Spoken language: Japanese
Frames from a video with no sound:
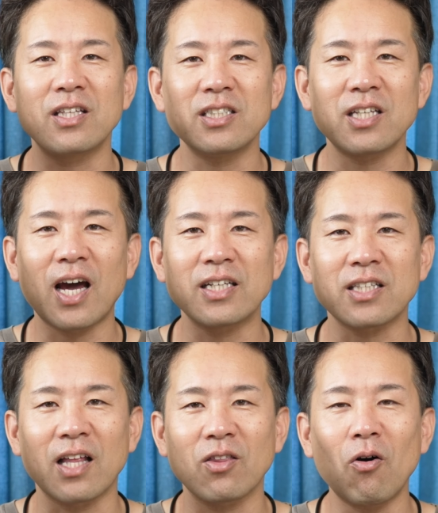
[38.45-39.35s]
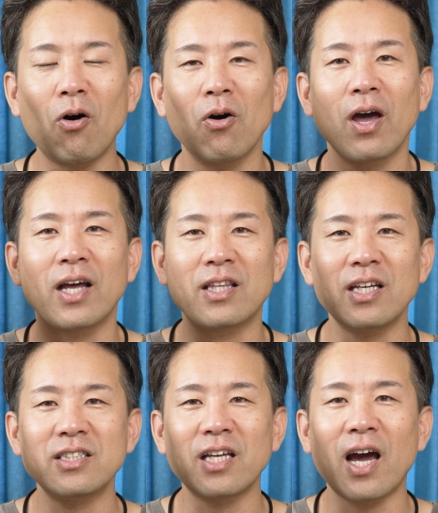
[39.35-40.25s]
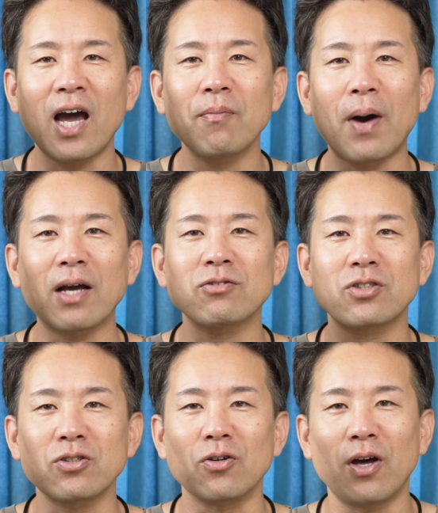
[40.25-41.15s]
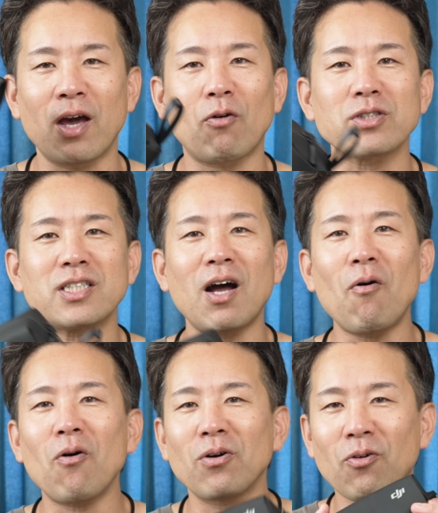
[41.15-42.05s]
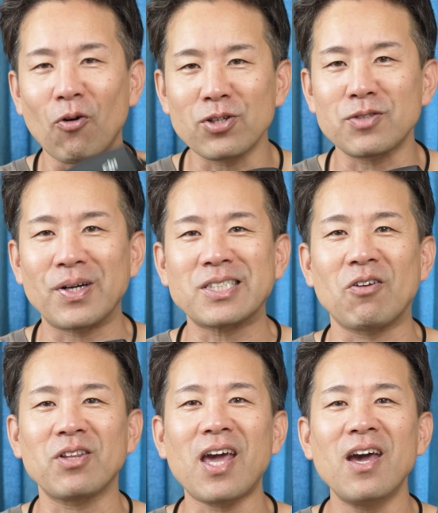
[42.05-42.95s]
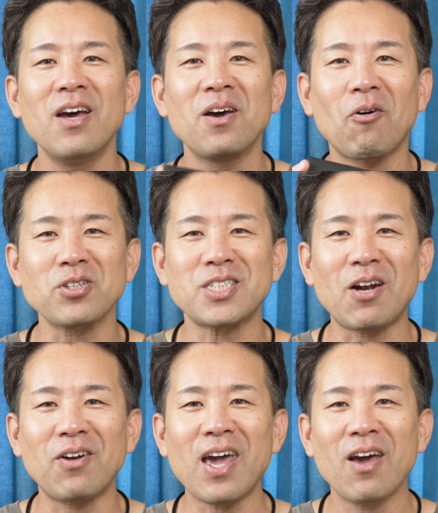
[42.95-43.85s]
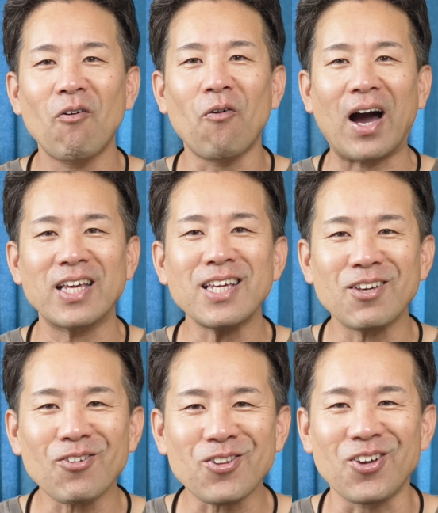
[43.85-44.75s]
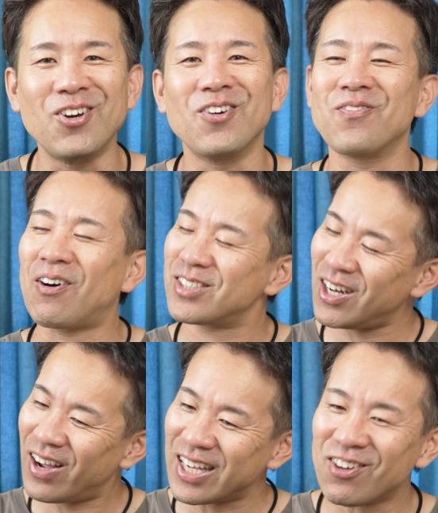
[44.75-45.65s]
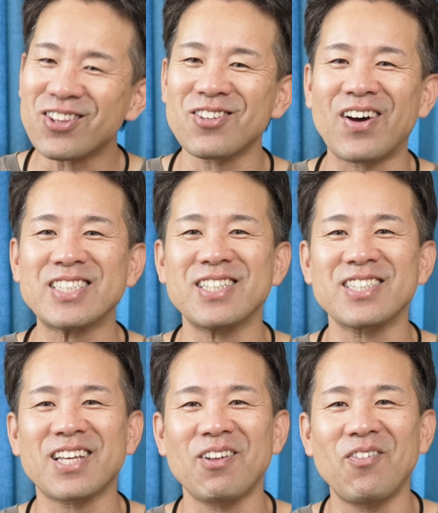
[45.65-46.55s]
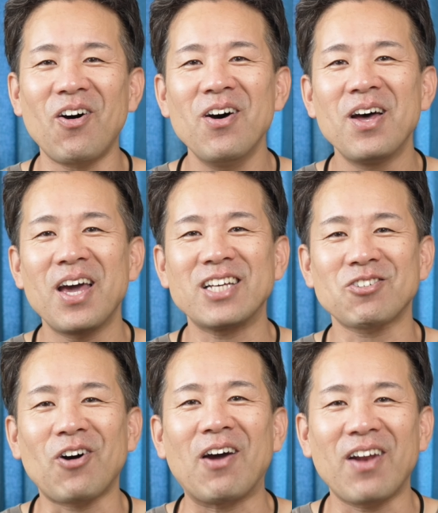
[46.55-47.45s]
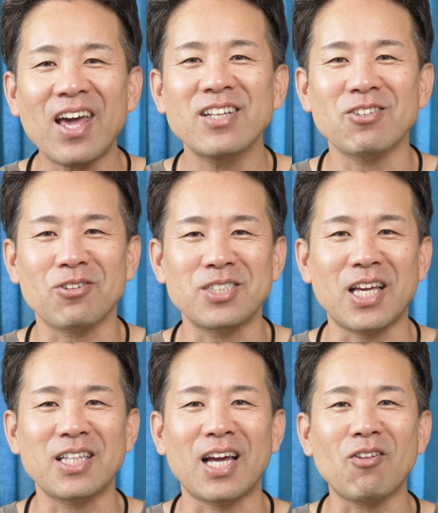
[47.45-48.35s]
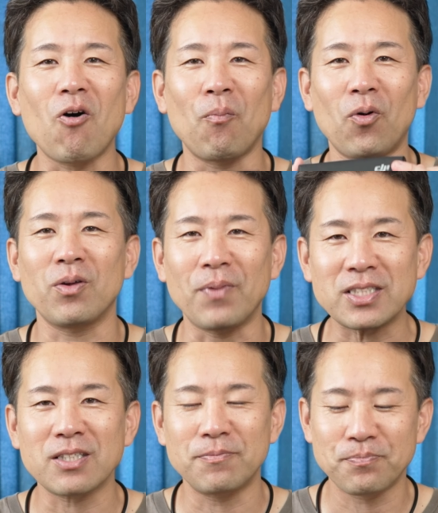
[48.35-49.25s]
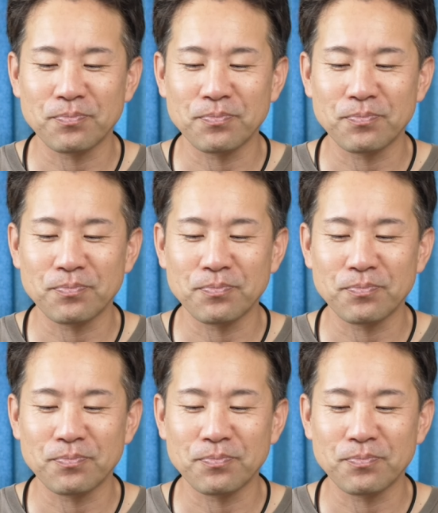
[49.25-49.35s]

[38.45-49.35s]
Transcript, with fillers: DJI さんの DJI マイク2、こちらを購入しましたので、こちらのね、方がいいよという、まあ、こちらの方がいいよっておかしいですけども、え紹介をね、ちょっとしていきたいと思います。